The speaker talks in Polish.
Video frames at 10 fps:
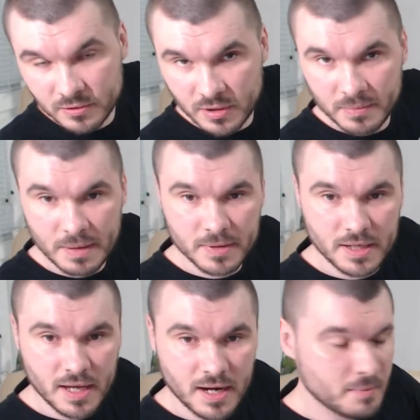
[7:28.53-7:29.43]
które mamy
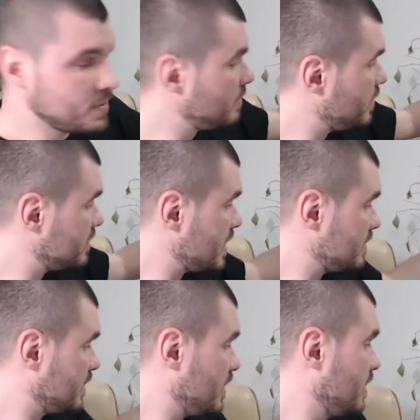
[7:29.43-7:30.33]
na lampy reporterskie.